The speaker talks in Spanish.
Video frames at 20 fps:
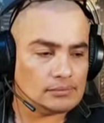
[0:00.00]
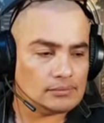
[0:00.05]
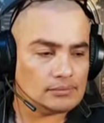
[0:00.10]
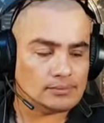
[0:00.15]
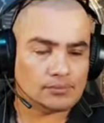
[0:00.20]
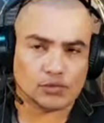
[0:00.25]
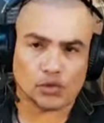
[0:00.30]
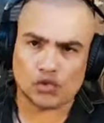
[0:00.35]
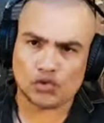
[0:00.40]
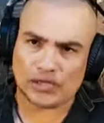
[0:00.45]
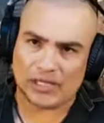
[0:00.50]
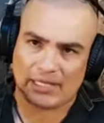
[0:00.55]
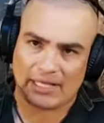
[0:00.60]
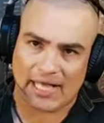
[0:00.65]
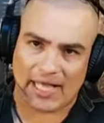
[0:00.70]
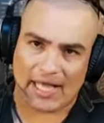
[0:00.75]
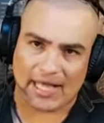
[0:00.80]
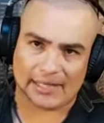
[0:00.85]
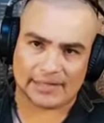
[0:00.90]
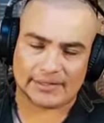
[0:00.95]
son de
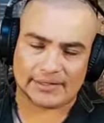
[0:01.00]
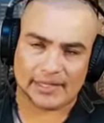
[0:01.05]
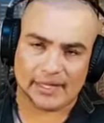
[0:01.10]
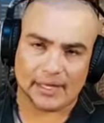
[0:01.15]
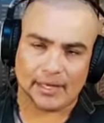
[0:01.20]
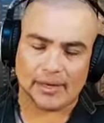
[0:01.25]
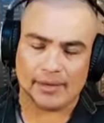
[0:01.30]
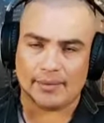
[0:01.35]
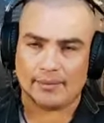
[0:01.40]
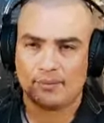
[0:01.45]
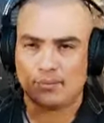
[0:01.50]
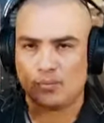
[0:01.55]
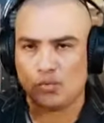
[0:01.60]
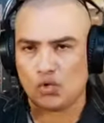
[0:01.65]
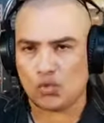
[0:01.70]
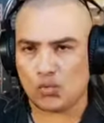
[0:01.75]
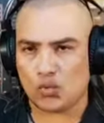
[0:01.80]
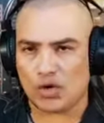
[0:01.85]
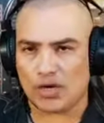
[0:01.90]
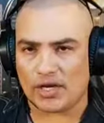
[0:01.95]
casa,
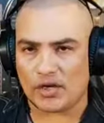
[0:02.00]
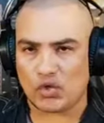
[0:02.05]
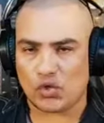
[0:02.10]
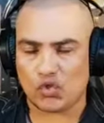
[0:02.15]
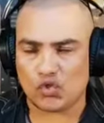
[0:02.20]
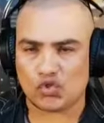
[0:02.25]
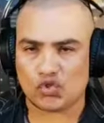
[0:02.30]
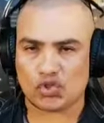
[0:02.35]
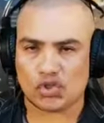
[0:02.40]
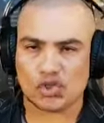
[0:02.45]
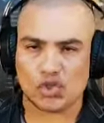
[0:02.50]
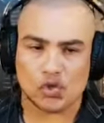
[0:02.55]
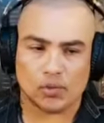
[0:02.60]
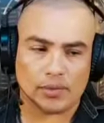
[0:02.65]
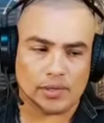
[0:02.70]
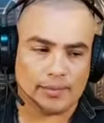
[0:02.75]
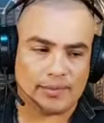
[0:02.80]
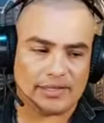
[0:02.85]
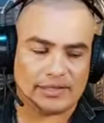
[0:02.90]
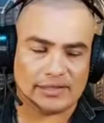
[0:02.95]
muy buenos y
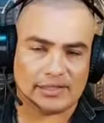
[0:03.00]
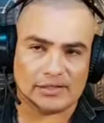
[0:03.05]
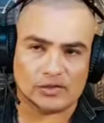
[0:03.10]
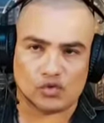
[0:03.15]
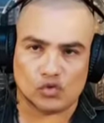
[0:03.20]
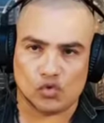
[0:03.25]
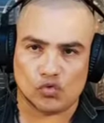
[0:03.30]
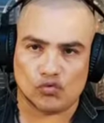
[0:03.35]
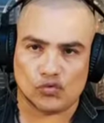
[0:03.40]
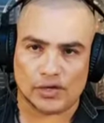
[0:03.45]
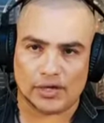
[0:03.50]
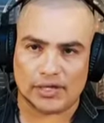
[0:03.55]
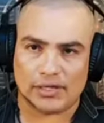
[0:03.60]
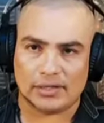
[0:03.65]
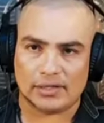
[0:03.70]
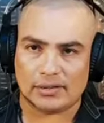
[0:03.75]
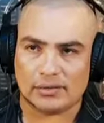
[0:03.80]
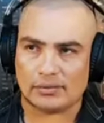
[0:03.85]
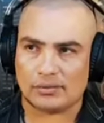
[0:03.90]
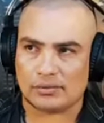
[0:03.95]
obviamente
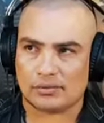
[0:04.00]
sufren